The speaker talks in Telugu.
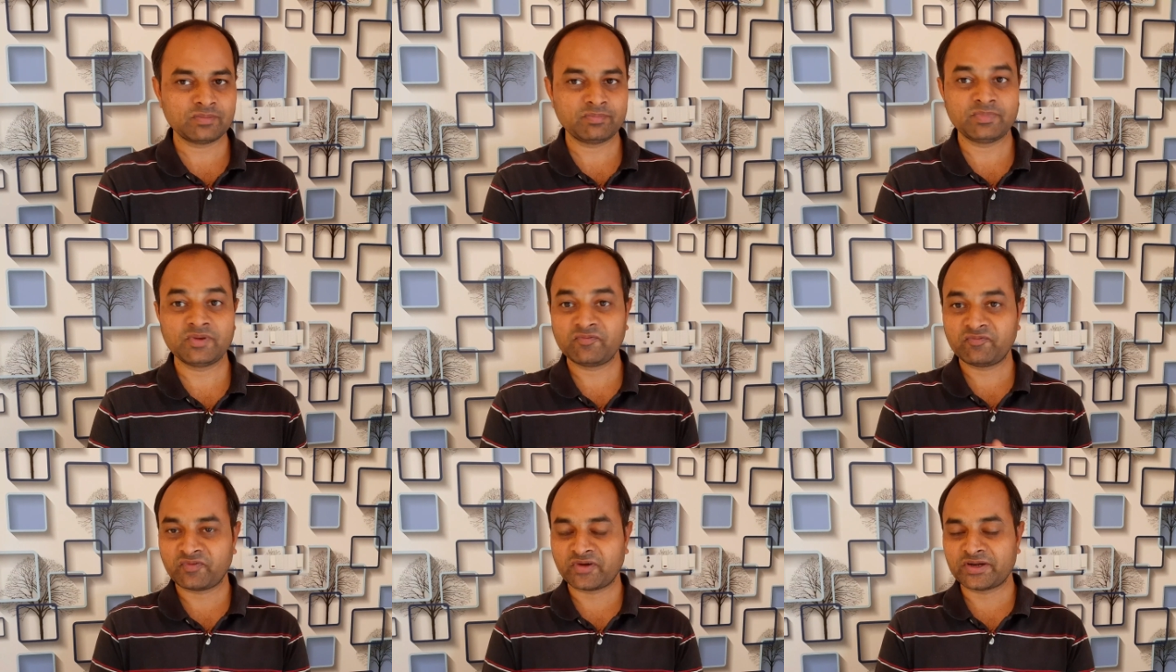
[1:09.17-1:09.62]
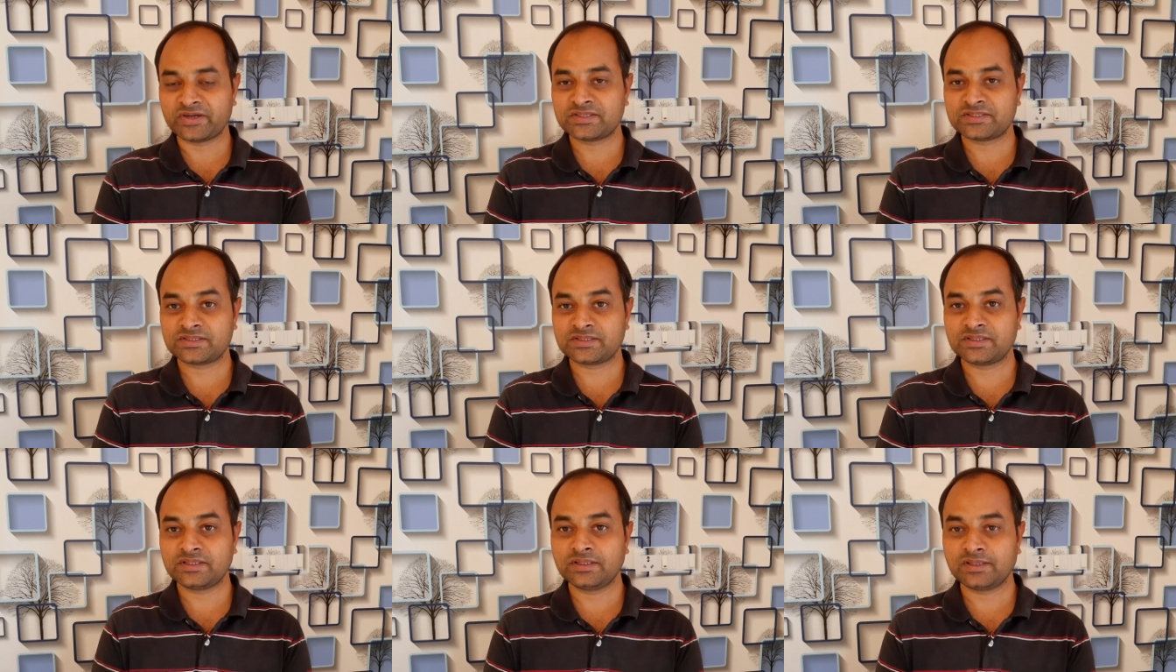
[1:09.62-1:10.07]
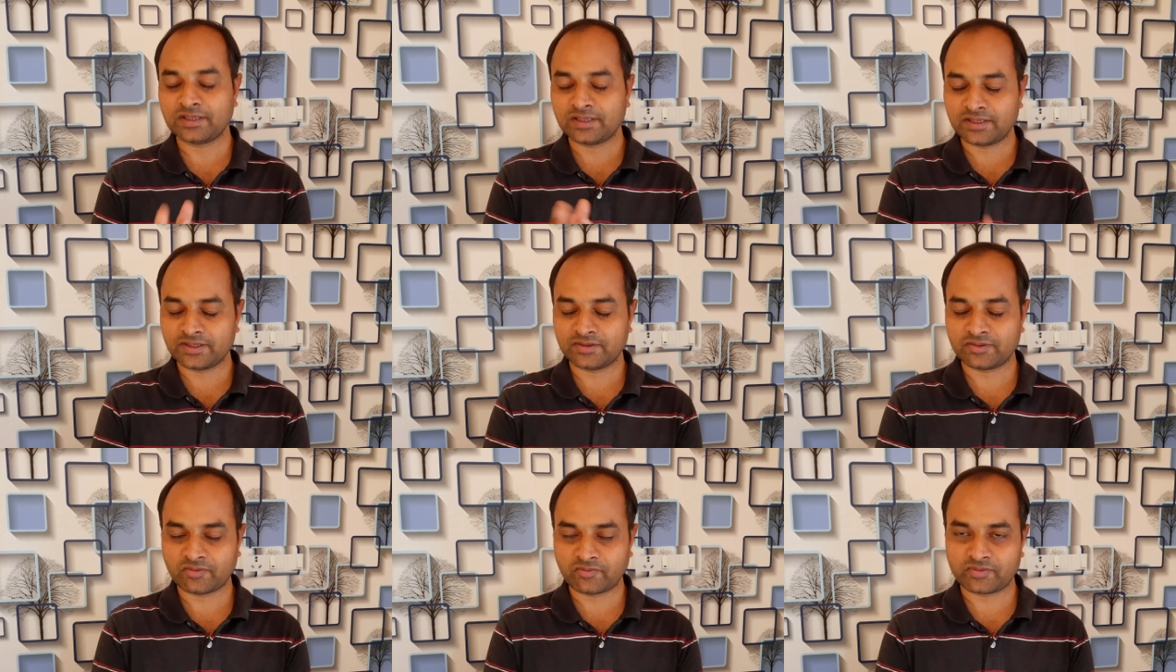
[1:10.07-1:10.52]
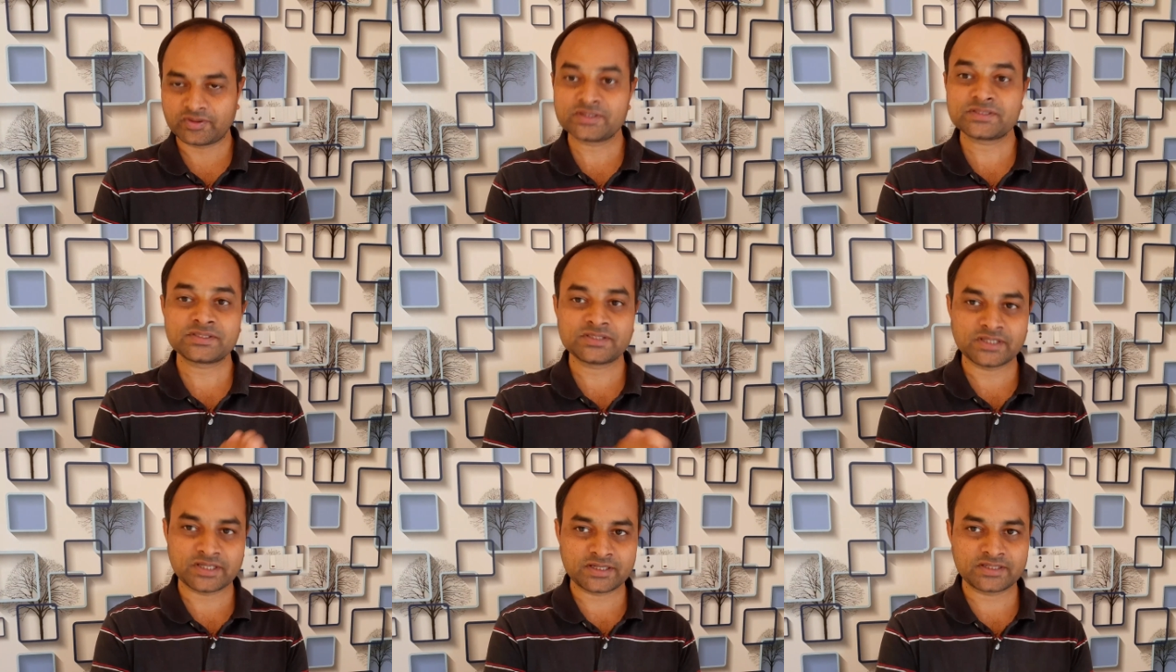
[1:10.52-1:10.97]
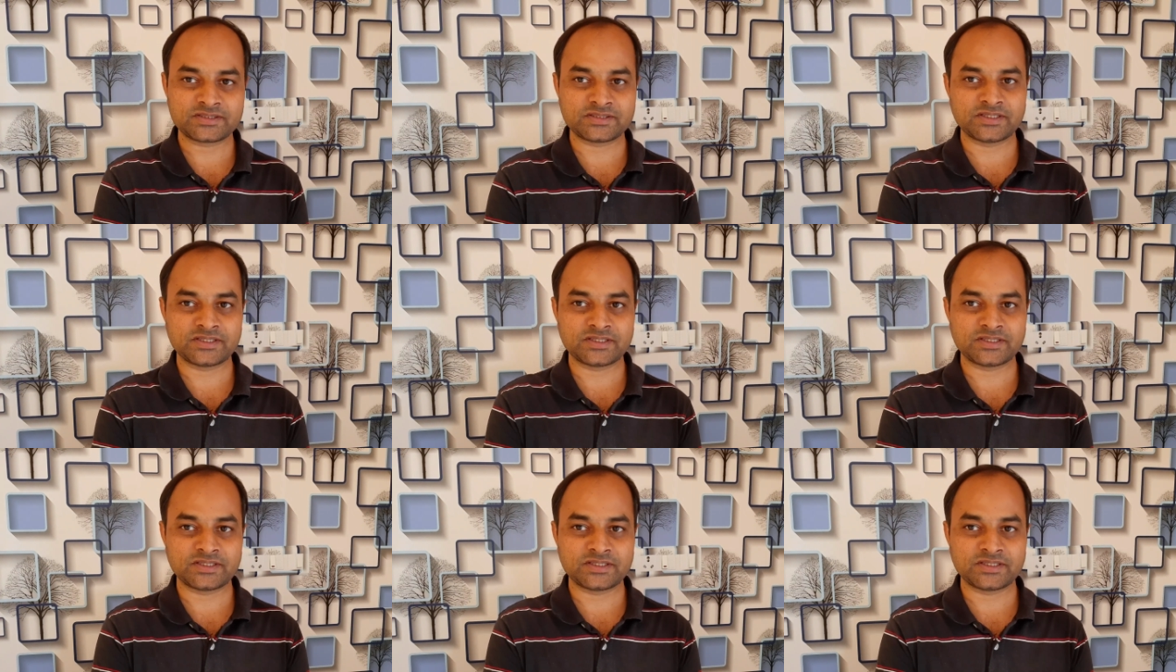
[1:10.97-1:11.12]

మీ ఫ్రెండ్స్కి రిలేటివ్కి షేర్